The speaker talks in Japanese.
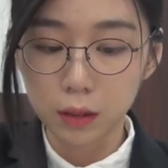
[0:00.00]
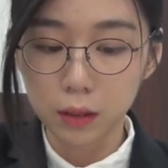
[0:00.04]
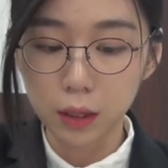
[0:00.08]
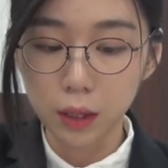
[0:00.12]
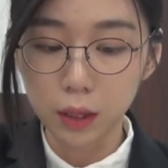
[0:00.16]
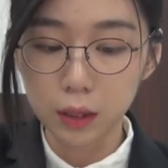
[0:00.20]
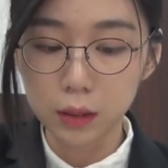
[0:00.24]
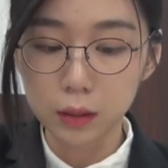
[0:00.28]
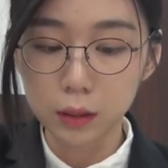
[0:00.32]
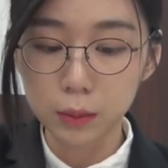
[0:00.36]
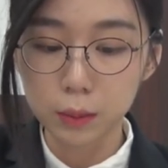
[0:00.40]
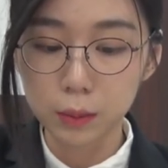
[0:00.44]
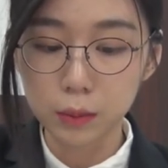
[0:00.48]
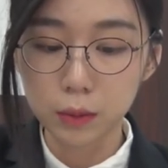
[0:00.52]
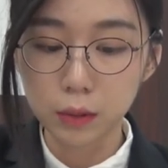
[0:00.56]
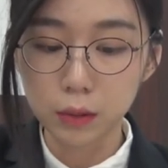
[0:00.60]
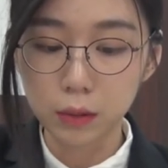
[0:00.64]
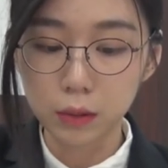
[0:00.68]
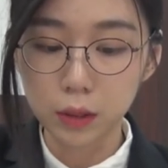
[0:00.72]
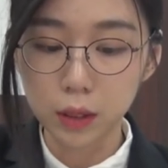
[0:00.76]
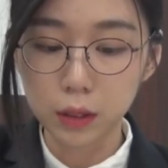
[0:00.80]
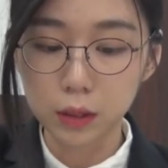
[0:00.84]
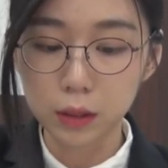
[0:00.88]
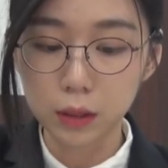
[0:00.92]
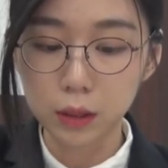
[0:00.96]
第1部
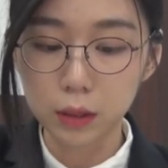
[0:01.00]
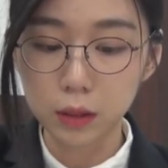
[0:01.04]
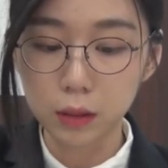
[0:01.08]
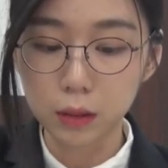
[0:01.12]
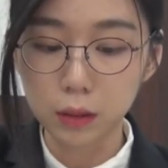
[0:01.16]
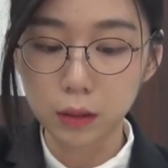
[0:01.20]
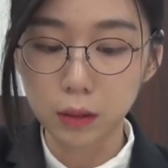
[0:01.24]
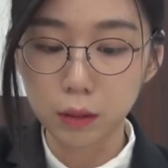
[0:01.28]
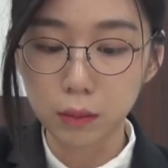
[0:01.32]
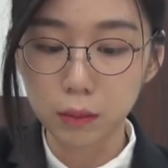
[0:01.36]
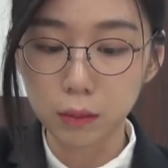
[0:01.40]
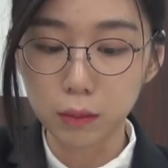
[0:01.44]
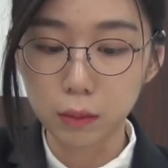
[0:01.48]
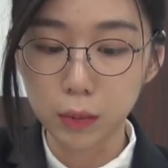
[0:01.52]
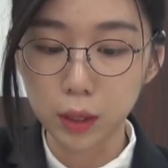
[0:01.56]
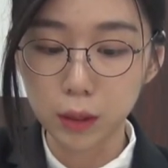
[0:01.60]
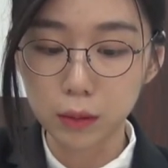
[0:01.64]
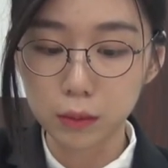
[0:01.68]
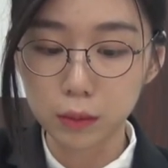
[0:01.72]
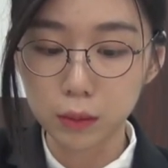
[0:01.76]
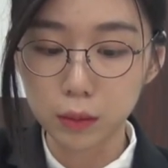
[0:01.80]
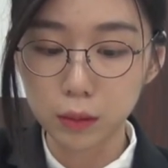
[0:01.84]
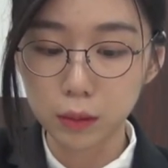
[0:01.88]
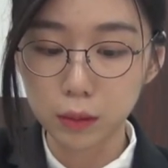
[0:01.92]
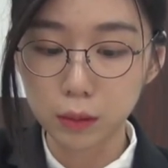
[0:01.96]
と同じ、
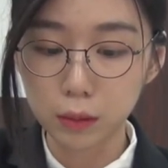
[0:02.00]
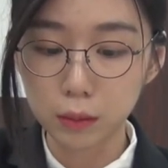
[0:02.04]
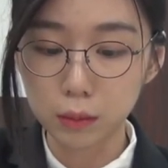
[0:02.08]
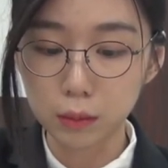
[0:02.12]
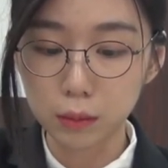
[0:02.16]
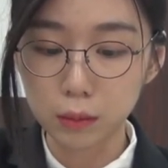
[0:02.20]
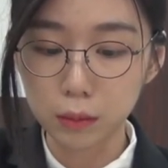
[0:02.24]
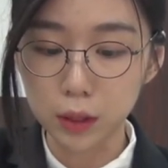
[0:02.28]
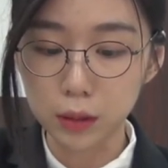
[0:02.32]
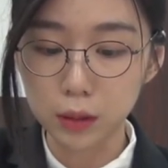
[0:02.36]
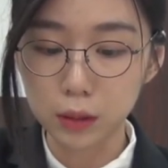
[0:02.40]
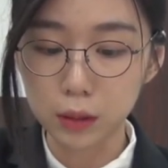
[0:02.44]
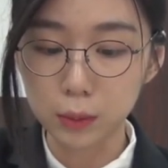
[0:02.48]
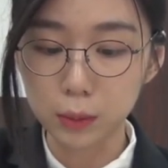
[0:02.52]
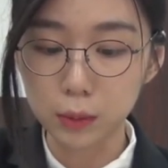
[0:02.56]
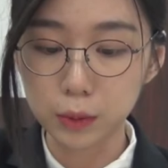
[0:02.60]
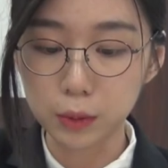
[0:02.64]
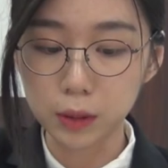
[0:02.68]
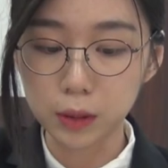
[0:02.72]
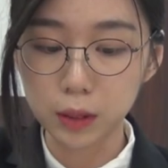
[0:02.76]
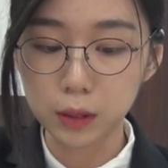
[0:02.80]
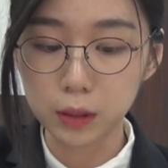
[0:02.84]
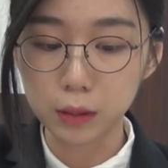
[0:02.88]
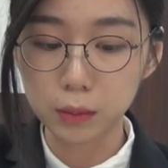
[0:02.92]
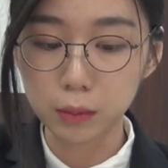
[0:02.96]
マウントマシブ
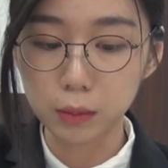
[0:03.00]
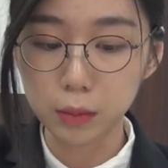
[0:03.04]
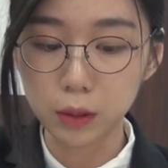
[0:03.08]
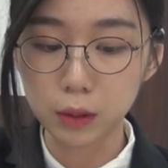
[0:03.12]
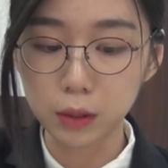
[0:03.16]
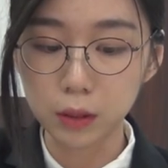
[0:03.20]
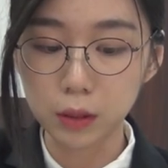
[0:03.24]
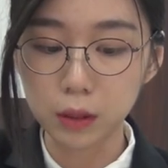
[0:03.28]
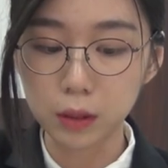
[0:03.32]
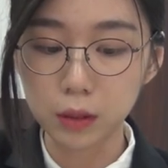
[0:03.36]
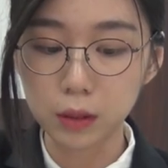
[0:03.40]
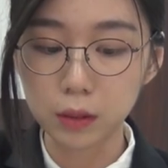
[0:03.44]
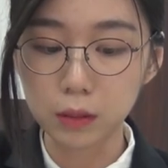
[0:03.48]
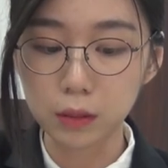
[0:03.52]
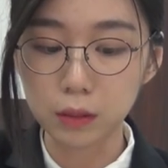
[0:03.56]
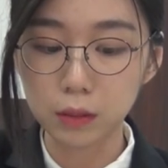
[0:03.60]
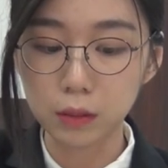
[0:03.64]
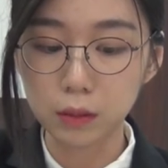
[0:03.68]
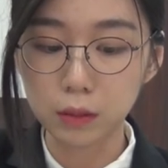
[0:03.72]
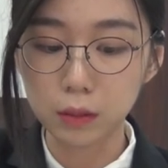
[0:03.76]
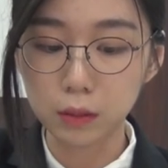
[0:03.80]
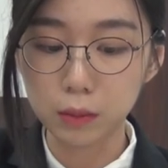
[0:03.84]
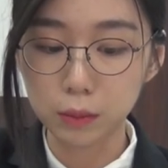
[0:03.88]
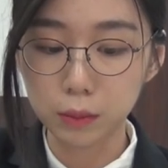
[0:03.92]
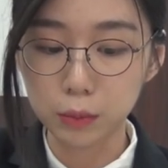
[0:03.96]
精神病院を
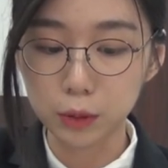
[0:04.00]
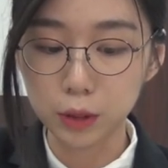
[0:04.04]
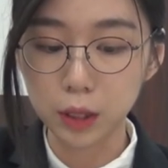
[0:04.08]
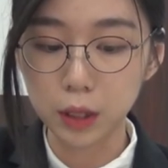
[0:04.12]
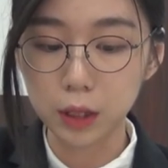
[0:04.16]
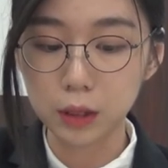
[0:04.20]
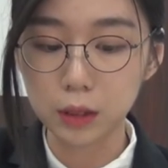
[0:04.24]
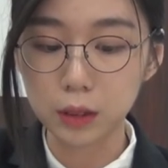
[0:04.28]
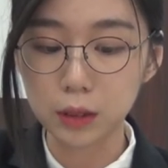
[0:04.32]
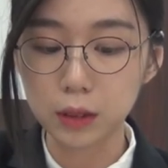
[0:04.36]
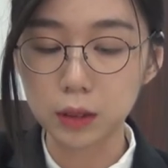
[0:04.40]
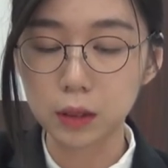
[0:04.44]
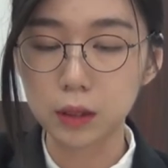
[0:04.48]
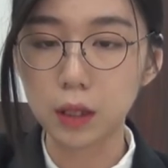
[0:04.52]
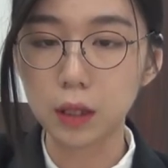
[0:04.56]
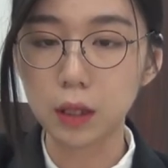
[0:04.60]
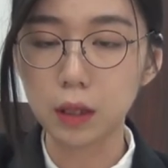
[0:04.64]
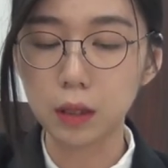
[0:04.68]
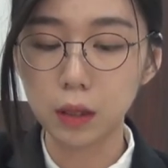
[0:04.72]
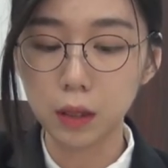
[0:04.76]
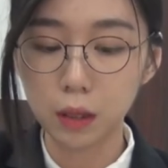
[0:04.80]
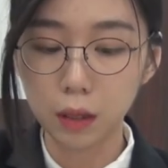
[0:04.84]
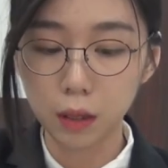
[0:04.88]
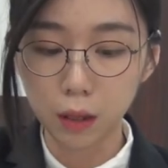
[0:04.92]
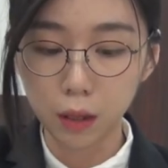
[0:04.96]
舞台にして、
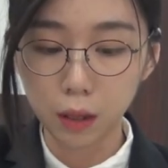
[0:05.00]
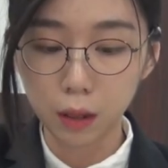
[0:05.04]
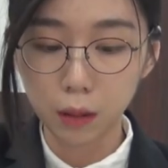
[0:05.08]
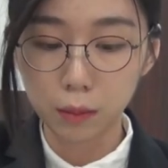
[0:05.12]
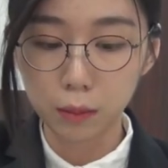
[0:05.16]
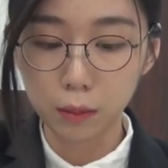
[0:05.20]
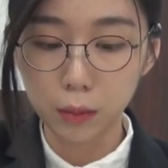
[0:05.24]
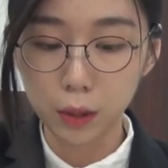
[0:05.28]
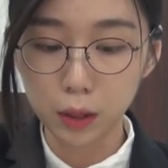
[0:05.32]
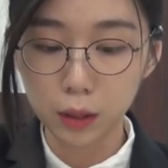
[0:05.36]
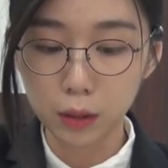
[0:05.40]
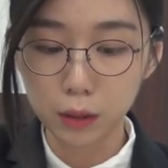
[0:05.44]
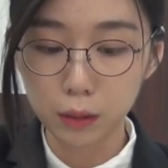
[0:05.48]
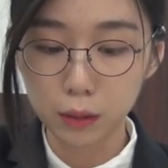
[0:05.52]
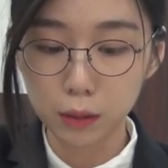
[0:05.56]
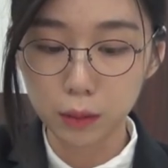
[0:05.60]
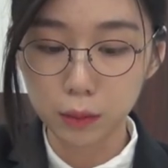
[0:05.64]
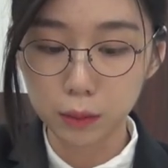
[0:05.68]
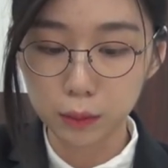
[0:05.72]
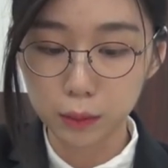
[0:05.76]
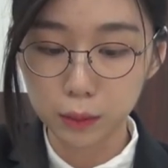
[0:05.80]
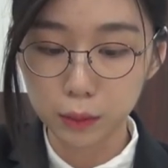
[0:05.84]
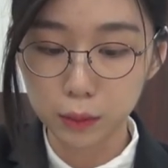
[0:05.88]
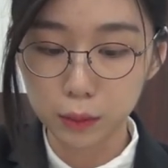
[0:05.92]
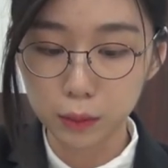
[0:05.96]

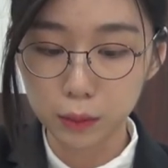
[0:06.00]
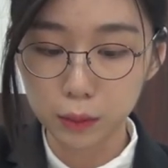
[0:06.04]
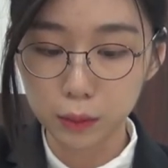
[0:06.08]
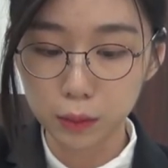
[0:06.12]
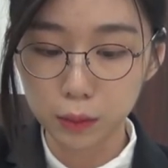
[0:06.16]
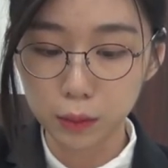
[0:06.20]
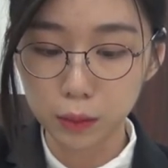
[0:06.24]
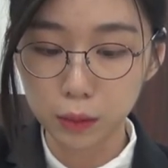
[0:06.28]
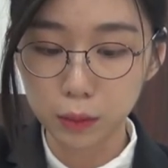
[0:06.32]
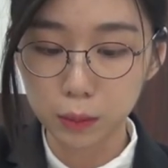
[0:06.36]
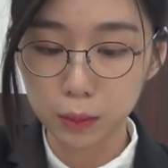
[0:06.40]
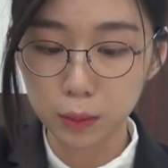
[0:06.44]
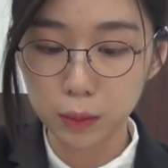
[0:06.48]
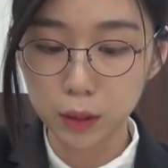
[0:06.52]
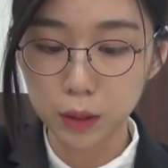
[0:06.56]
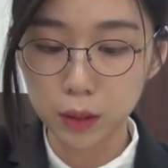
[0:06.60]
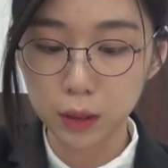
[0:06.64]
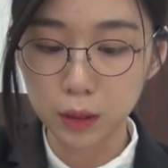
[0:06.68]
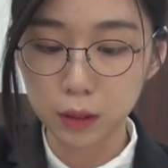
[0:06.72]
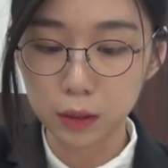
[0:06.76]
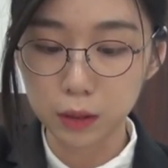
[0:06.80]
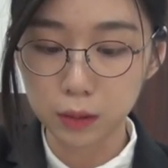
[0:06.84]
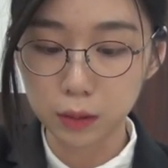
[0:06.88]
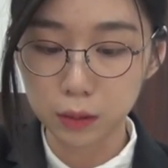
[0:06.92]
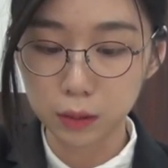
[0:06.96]

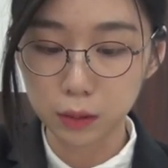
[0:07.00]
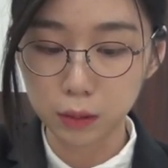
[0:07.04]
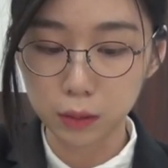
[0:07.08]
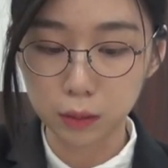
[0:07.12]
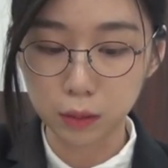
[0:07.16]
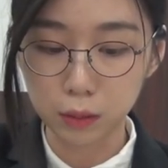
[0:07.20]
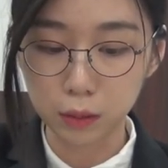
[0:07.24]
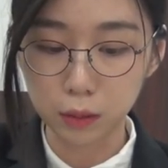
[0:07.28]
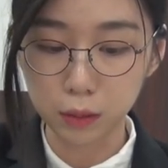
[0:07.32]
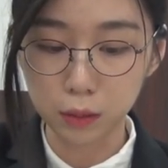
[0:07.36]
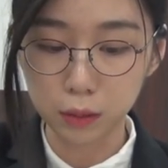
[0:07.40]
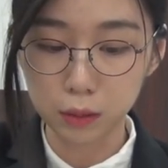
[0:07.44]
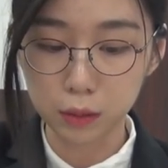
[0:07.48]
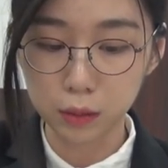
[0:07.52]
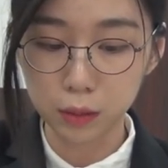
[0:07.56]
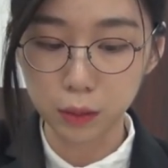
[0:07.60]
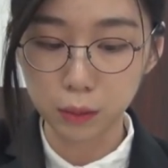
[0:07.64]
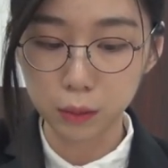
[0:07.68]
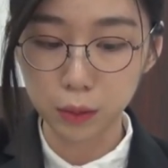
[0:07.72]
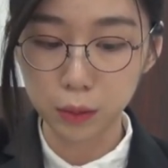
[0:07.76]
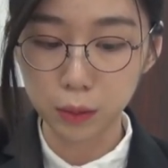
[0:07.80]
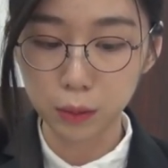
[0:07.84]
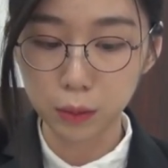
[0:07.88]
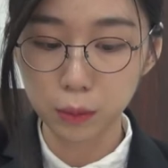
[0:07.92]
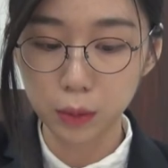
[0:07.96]
マーコフ・コーポレーションの
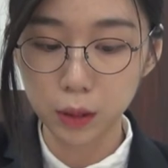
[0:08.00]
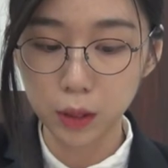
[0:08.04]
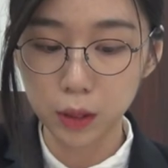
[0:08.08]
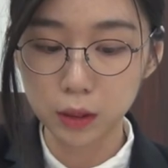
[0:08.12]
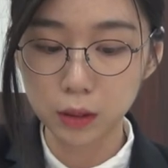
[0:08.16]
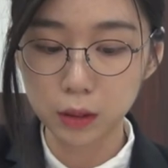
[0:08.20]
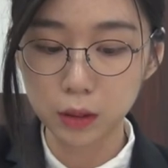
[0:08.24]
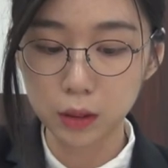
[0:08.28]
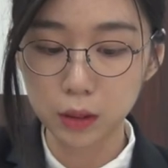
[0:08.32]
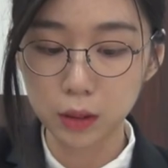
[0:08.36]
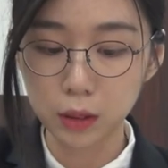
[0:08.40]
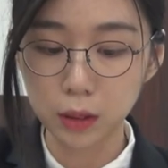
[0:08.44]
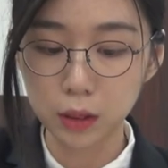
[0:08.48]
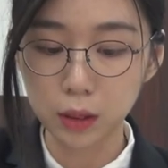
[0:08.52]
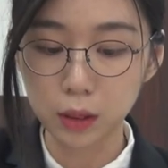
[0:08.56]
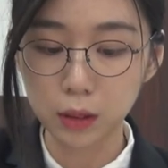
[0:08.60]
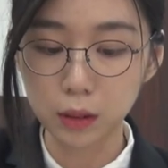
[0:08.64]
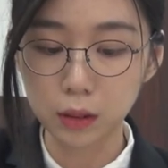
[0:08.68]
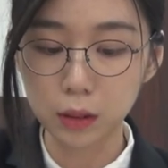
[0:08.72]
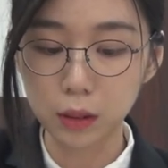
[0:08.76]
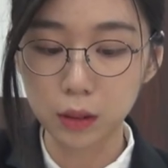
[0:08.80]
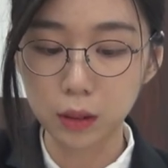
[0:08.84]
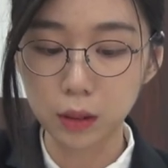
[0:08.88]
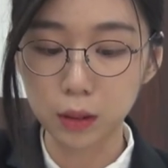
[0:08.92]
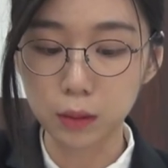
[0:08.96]

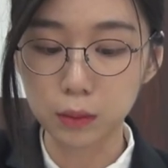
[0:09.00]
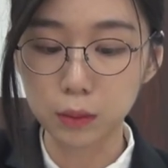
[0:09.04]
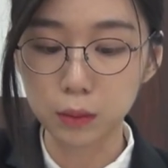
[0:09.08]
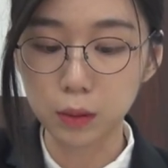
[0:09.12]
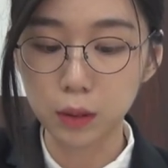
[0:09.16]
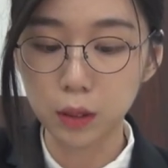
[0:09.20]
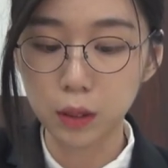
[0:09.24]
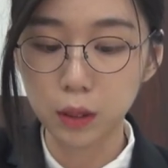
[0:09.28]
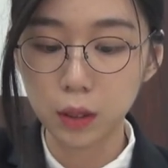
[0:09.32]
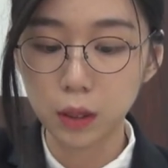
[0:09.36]
ソフトウェアエンジニアである、